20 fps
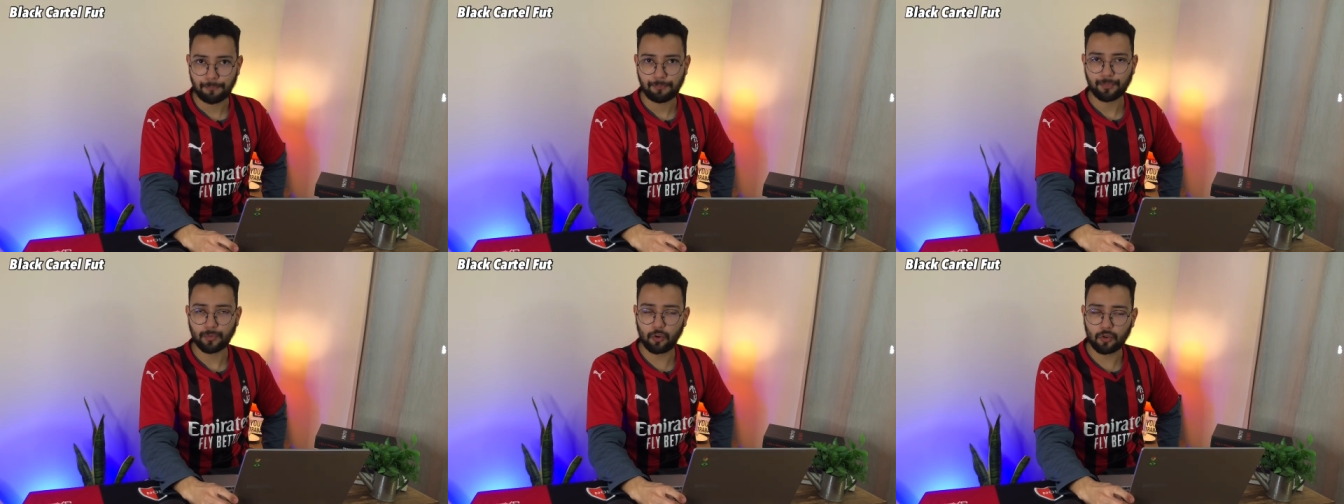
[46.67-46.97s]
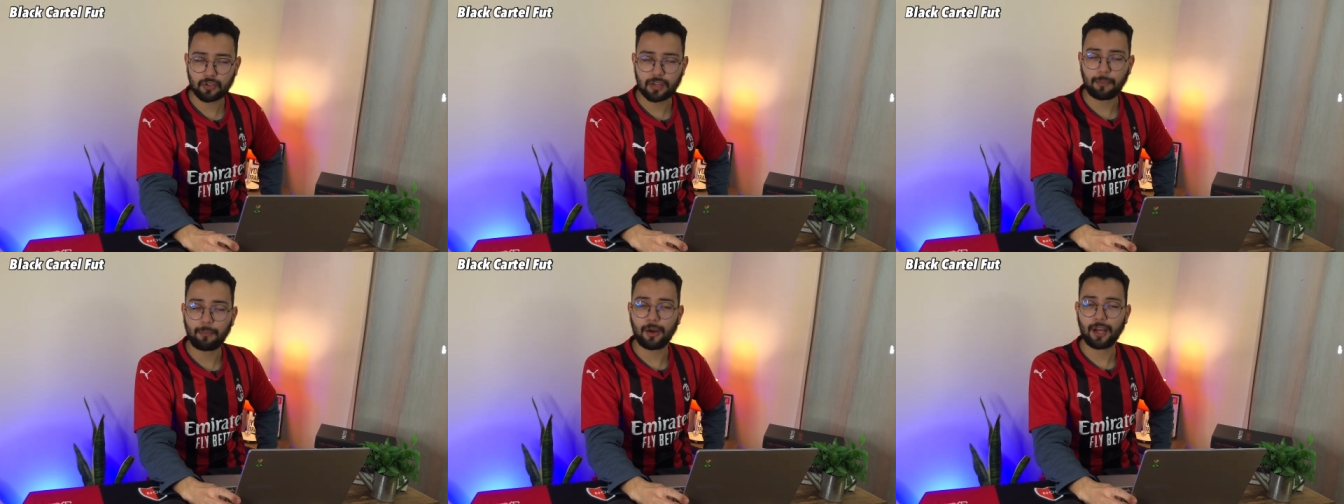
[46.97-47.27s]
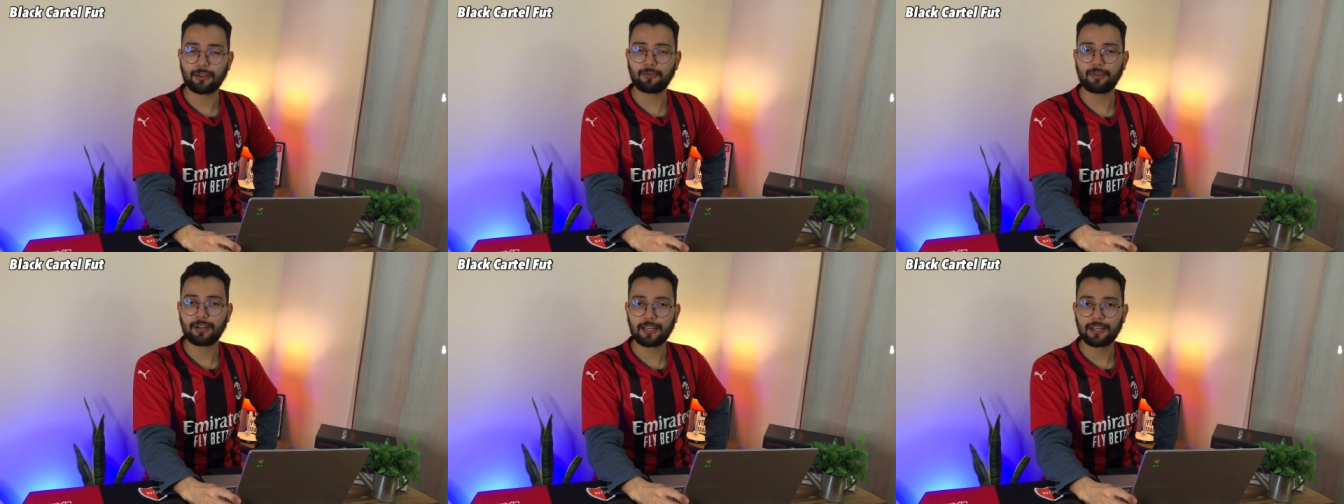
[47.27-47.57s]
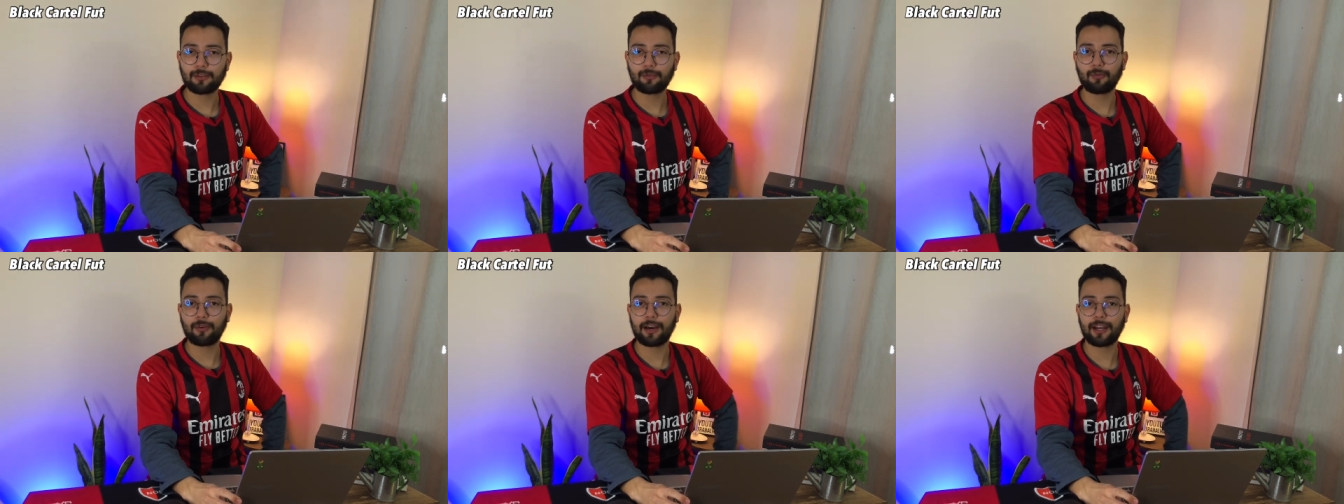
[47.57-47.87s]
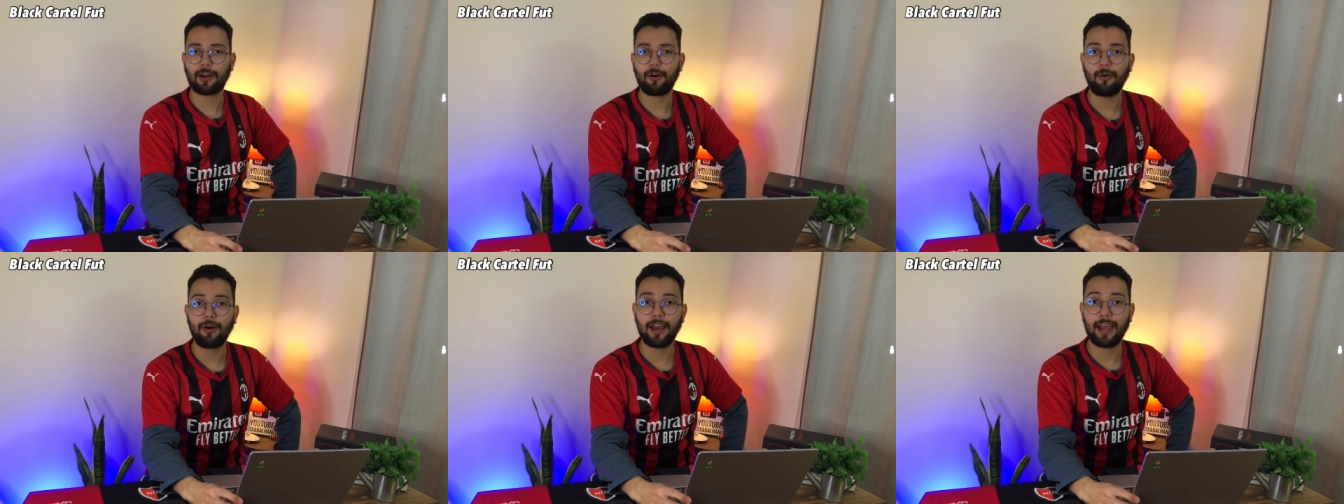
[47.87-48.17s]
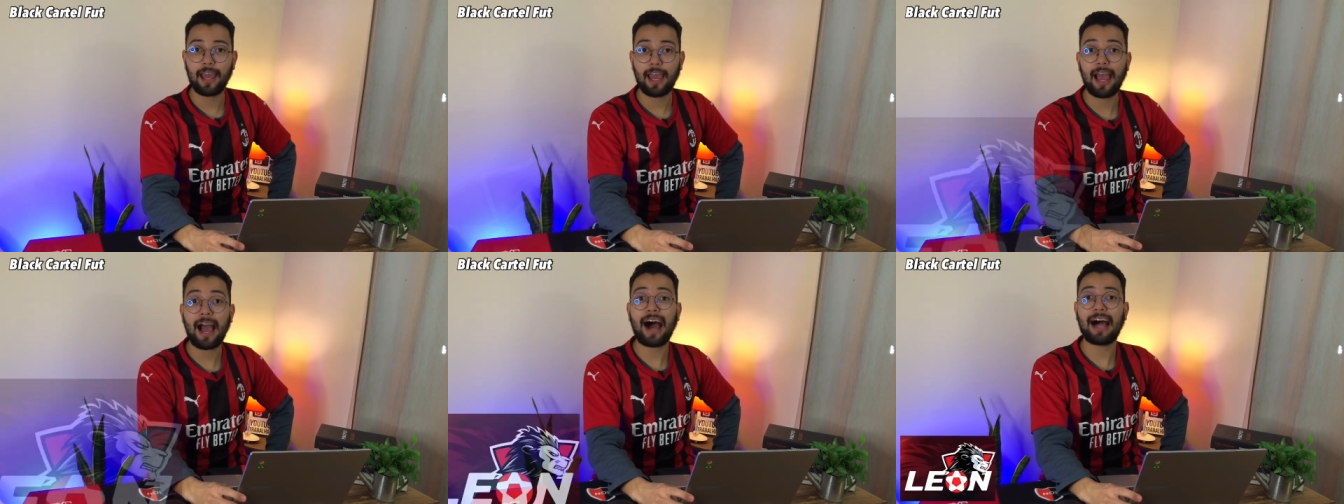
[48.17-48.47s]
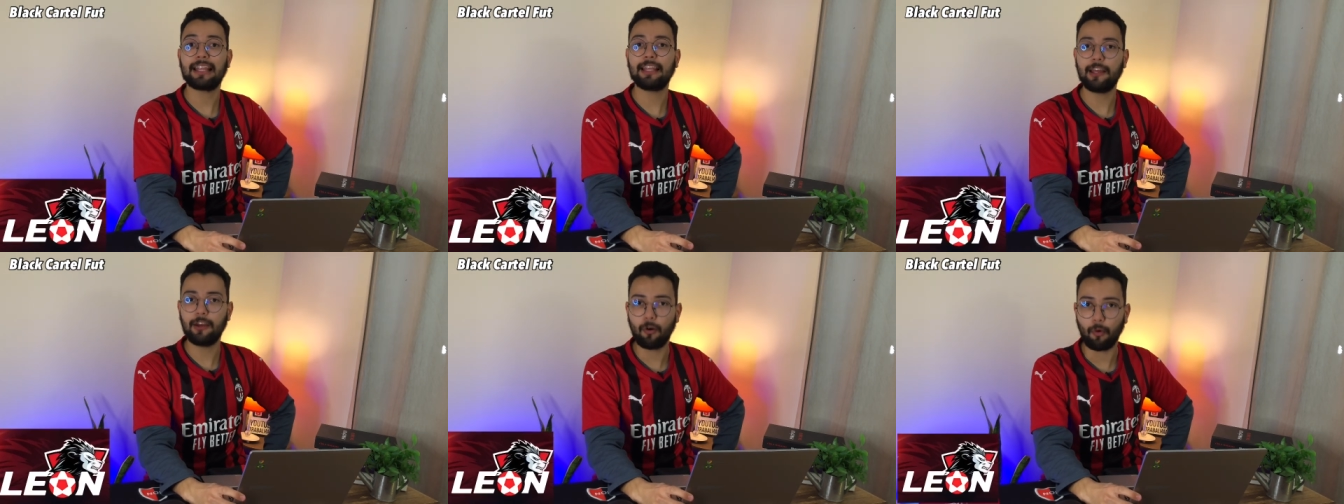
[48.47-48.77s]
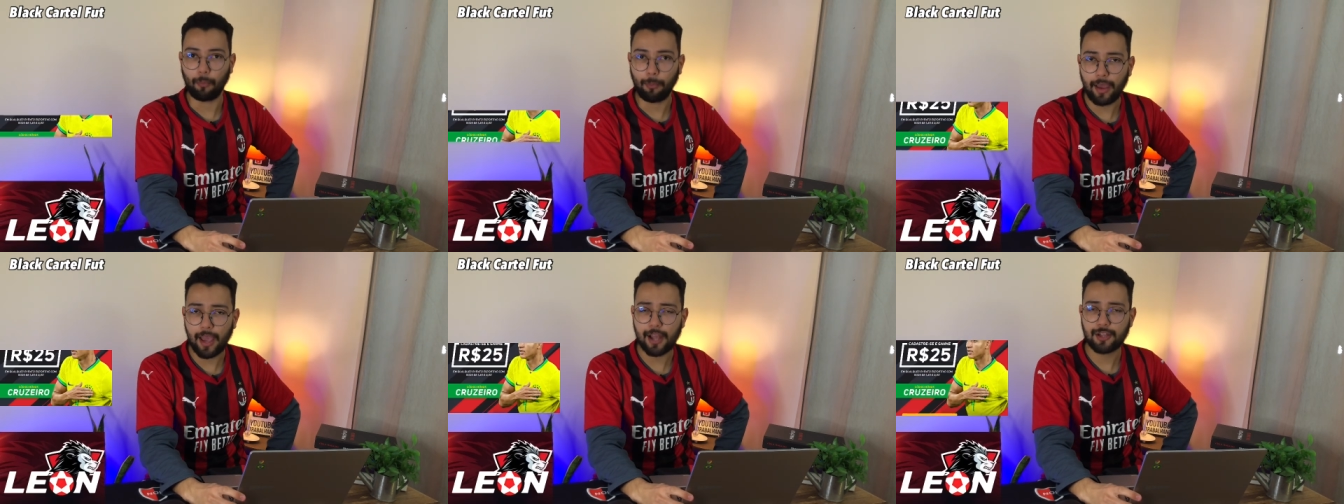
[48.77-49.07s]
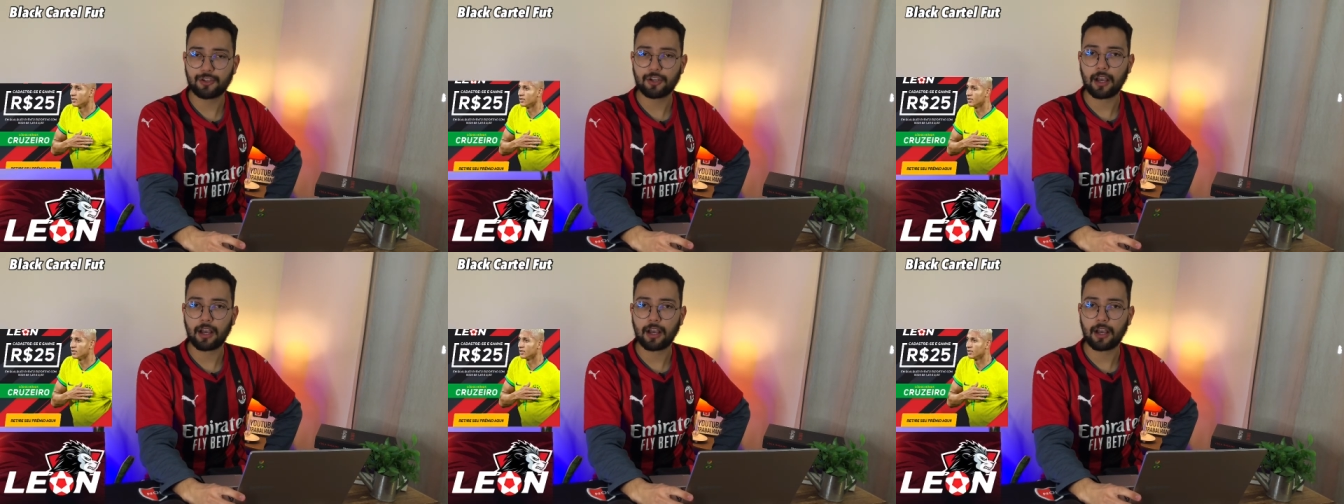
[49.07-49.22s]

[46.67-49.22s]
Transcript: Nosso apoiador aqui do canal é a Bet,